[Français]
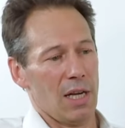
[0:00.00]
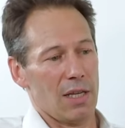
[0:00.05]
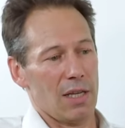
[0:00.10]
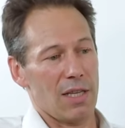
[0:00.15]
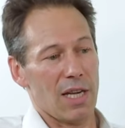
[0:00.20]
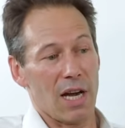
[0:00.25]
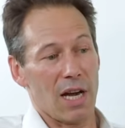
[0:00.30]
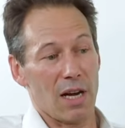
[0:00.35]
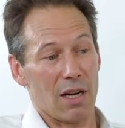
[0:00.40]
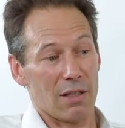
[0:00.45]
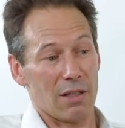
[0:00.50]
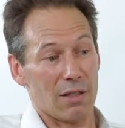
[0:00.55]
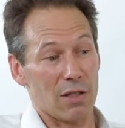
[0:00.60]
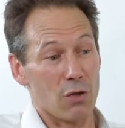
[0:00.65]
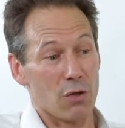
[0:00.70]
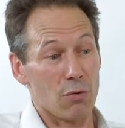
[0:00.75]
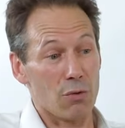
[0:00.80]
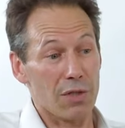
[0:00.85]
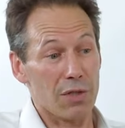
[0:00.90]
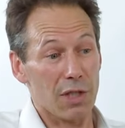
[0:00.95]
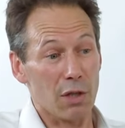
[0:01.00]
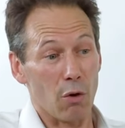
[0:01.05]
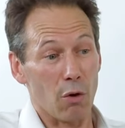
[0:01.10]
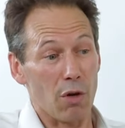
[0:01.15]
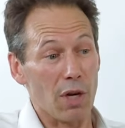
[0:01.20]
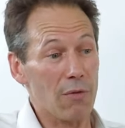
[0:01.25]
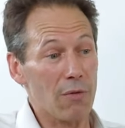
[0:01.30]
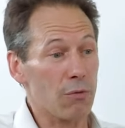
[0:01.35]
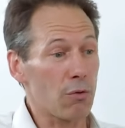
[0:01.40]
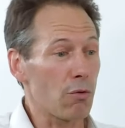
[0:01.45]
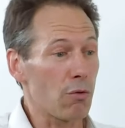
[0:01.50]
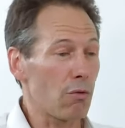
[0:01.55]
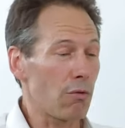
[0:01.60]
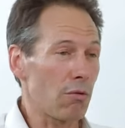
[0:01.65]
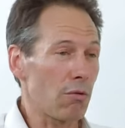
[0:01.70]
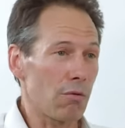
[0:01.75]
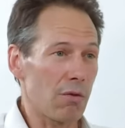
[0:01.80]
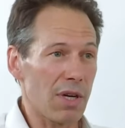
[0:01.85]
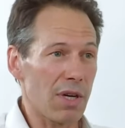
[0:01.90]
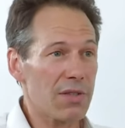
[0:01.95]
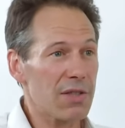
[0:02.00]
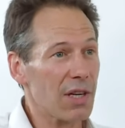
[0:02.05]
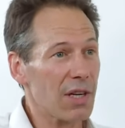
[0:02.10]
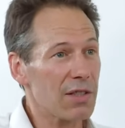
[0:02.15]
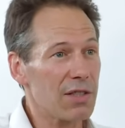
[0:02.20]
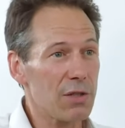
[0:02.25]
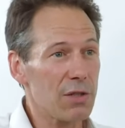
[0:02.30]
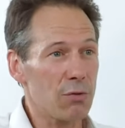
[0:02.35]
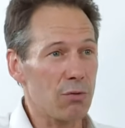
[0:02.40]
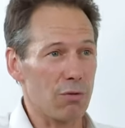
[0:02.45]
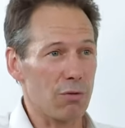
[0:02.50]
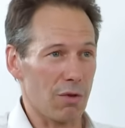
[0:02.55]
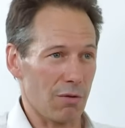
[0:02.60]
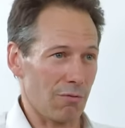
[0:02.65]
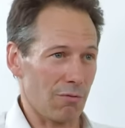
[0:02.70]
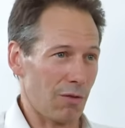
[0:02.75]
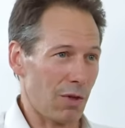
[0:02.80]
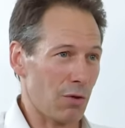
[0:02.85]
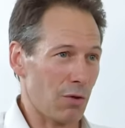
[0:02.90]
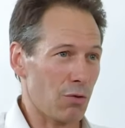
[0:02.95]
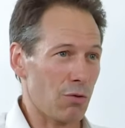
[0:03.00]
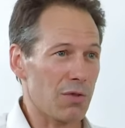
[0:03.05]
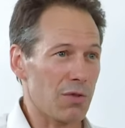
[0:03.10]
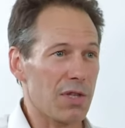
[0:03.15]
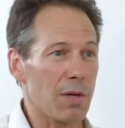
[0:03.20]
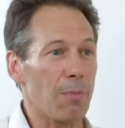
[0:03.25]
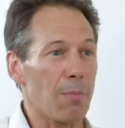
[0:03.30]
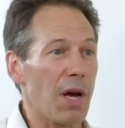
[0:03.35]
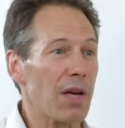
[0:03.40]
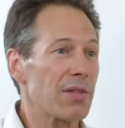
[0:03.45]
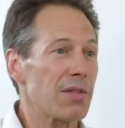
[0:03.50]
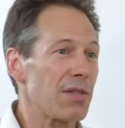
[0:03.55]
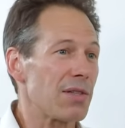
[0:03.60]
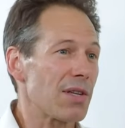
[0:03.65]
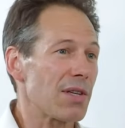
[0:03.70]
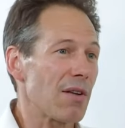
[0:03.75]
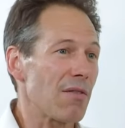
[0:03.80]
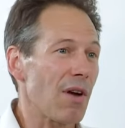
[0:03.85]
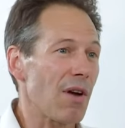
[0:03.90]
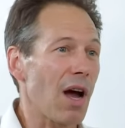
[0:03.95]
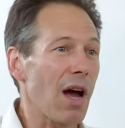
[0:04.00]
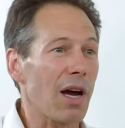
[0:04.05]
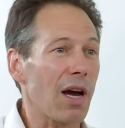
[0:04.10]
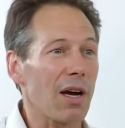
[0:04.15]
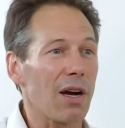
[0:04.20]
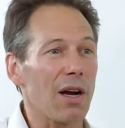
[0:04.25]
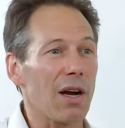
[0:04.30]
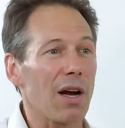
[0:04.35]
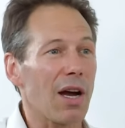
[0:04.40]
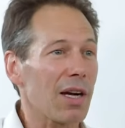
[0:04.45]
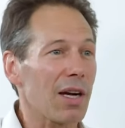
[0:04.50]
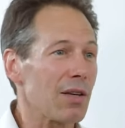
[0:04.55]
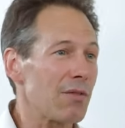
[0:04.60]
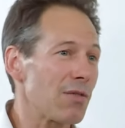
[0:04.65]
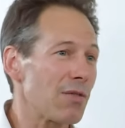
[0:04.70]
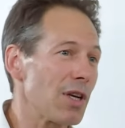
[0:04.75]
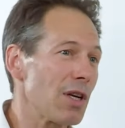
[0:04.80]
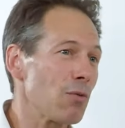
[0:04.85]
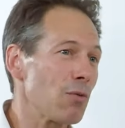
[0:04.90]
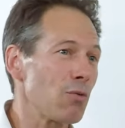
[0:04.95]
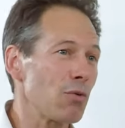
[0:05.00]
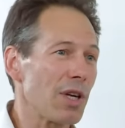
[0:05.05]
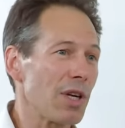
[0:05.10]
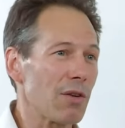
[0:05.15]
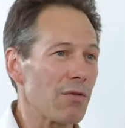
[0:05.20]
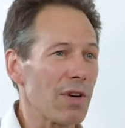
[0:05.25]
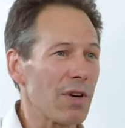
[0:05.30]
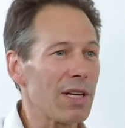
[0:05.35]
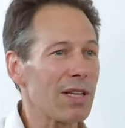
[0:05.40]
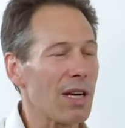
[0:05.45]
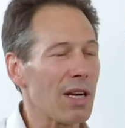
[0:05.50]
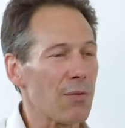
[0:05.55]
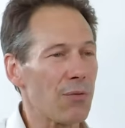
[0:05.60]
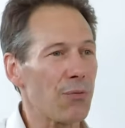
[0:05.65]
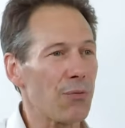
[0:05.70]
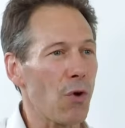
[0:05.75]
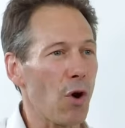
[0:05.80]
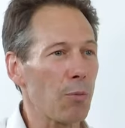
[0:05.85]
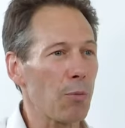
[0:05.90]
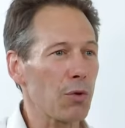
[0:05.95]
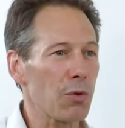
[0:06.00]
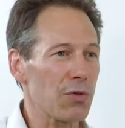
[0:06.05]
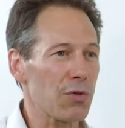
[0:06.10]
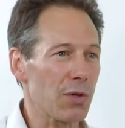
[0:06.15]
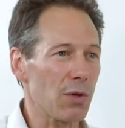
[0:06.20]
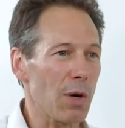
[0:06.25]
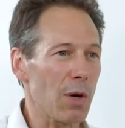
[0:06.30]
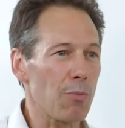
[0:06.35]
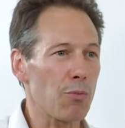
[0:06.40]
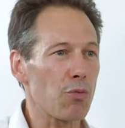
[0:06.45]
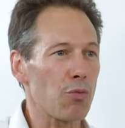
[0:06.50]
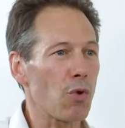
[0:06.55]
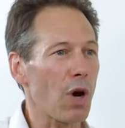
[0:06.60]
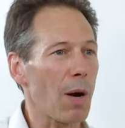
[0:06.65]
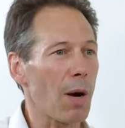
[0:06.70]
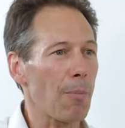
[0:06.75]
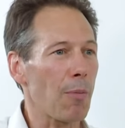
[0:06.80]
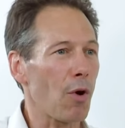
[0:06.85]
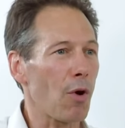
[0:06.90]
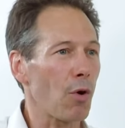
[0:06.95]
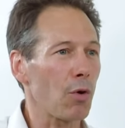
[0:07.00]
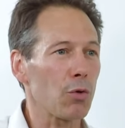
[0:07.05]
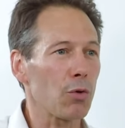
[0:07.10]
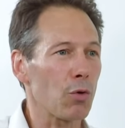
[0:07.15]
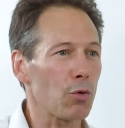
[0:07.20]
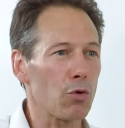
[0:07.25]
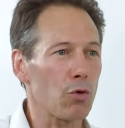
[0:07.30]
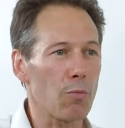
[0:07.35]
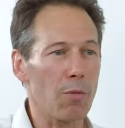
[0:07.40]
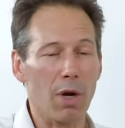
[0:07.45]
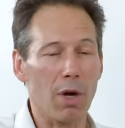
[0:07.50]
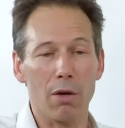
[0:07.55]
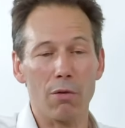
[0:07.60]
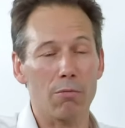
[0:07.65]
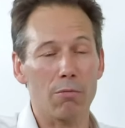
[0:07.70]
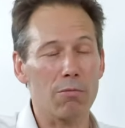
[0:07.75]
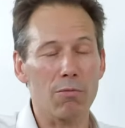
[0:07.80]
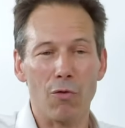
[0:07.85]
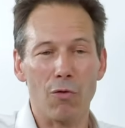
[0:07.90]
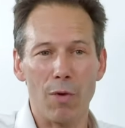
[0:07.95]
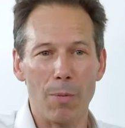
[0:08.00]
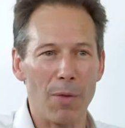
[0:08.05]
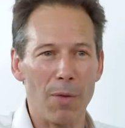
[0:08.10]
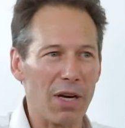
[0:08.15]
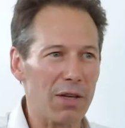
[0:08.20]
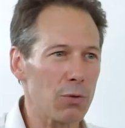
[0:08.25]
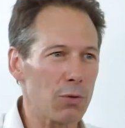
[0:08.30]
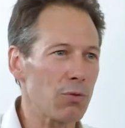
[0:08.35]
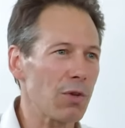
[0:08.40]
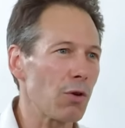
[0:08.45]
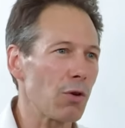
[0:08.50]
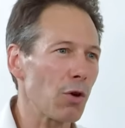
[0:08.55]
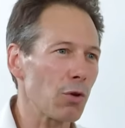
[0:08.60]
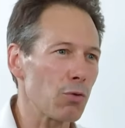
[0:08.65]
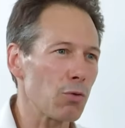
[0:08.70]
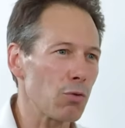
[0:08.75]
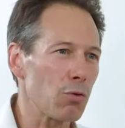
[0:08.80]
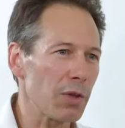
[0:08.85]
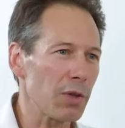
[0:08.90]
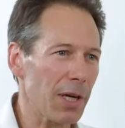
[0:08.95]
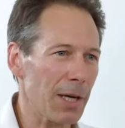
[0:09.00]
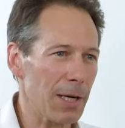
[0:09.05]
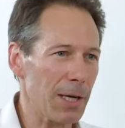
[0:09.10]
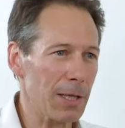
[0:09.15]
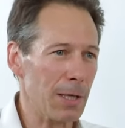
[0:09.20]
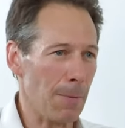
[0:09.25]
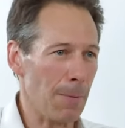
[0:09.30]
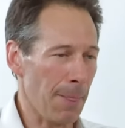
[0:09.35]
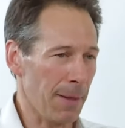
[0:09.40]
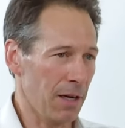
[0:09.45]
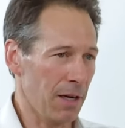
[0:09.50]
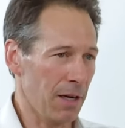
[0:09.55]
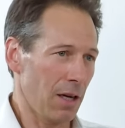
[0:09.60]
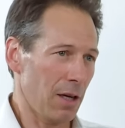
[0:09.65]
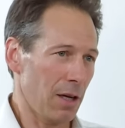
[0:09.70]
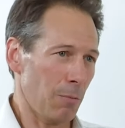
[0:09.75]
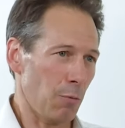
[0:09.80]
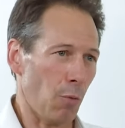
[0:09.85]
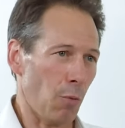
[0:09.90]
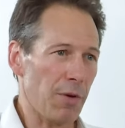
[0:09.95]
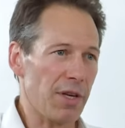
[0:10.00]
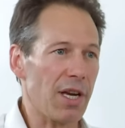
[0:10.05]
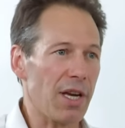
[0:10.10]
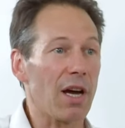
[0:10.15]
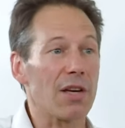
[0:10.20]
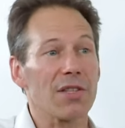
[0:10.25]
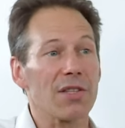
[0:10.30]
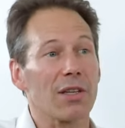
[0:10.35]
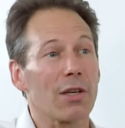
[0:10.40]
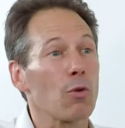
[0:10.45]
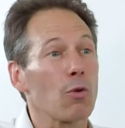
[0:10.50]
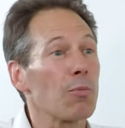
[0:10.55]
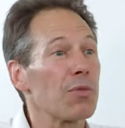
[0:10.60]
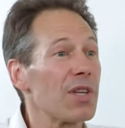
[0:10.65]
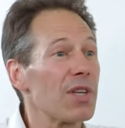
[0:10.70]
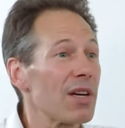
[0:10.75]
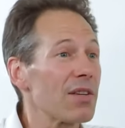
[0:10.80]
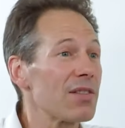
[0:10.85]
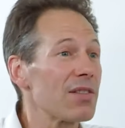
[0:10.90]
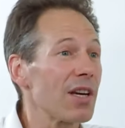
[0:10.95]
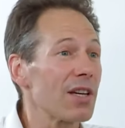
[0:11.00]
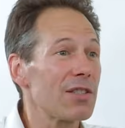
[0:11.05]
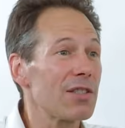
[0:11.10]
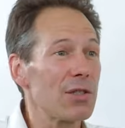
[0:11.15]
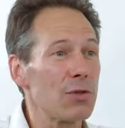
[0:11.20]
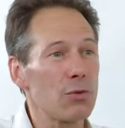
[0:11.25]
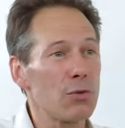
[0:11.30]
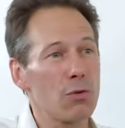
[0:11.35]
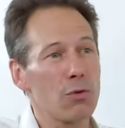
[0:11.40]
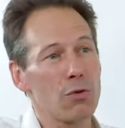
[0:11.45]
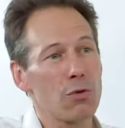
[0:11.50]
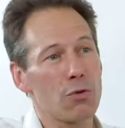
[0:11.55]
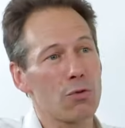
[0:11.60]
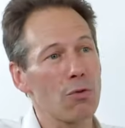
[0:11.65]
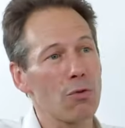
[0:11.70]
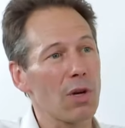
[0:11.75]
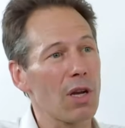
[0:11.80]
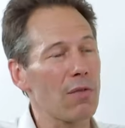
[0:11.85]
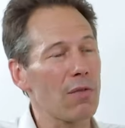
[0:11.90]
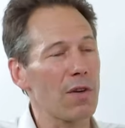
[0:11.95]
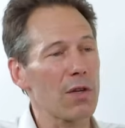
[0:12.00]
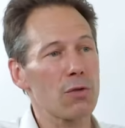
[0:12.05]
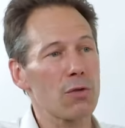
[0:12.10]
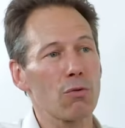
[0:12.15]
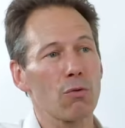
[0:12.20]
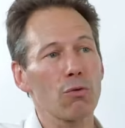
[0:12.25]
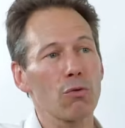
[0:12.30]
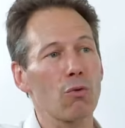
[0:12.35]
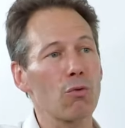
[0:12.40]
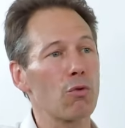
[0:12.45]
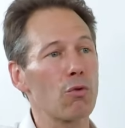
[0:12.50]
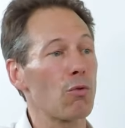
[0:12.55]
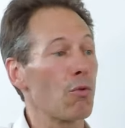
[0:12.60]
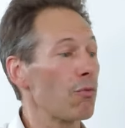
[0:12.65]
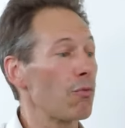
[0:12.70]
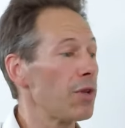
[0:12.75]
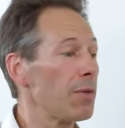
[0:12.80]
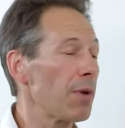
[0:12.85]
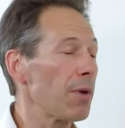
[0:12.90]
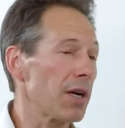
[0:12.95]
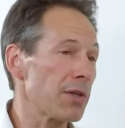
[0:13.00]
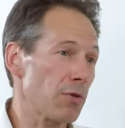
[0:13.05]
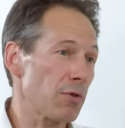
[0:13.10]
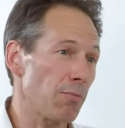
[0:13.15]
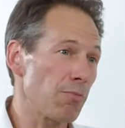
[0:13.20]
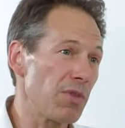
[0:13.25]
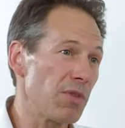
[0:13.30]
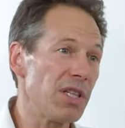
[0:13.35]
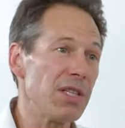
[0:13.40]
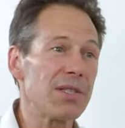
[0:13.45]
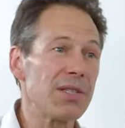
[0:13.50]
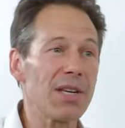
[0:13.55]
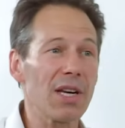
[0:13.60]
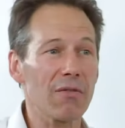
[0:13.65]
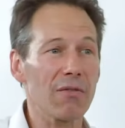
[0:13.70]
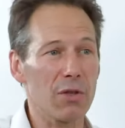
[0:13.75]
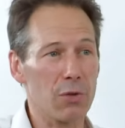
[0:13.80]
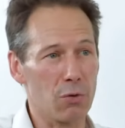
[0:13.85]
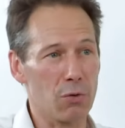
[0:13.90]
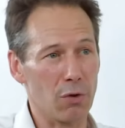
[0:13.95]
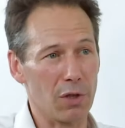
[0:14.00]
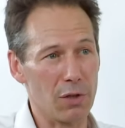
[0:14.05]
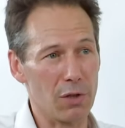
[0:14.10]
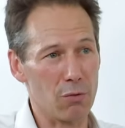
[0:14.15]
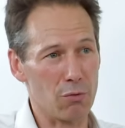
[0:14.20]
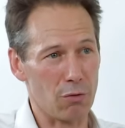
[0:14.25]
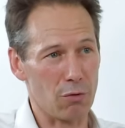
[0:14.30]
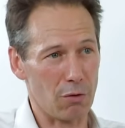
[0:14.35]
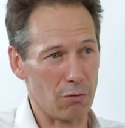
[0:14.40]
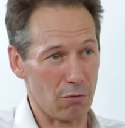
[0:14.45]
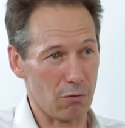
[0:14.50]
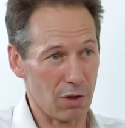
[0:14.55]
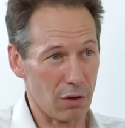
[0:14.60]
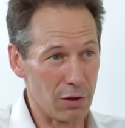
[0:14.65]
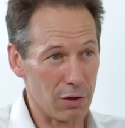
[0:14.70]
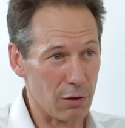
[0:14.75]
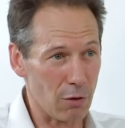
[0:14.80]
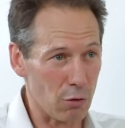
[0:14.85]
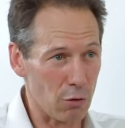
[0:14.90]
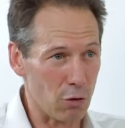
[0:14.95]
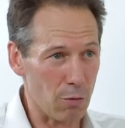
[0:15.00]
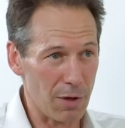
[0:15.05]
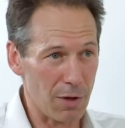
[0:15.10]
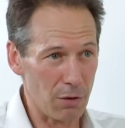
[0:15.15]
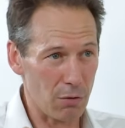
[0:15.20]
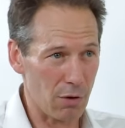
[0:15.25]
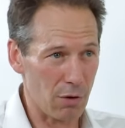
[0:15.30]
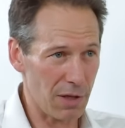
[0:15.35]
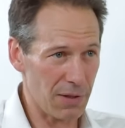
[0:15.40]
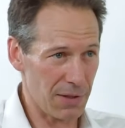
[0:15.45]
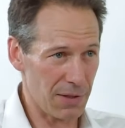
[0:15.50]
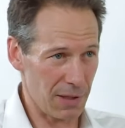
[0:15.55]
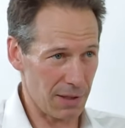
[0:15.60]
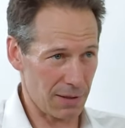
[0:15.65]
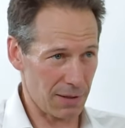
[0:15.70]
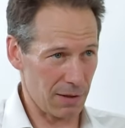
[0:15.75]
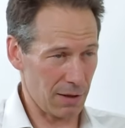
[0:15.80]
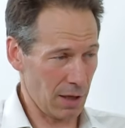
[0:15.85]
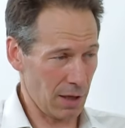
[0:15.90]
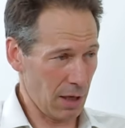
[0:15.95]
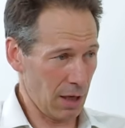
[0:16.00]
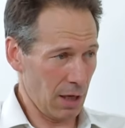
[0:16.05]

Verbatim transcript: Il y a des choses qui relèvent de l'incertitude. Voilà, je ne sais pas si ça va arriver ou quelle va être la forme que cela. pourrait pourra prendre demain. On va parler tout à l'heure de l'Ukraine. Bon, mais il y a un certain nombre d'incertitudes sur la façon dont le conflit, par exemple militaire, va se résoudre. Donc là, on est dans le domaine de l'incertain.